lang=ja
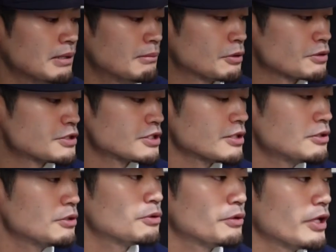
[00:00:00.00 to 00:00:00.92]
まどっちかっ
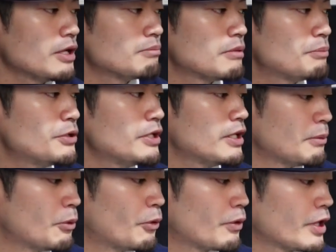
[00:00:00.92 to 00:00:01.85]
ていうとね、まあ、プレイ
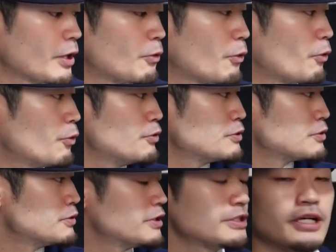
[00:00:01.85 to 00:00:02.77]
でも結構購入す
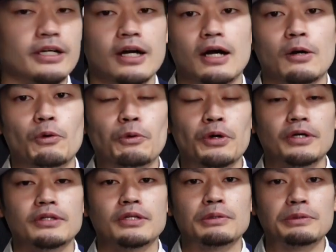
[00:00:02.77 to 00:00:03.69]
る機会が多
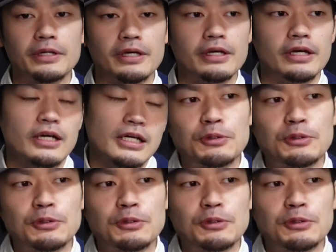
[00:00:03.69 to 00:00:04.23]
かったので、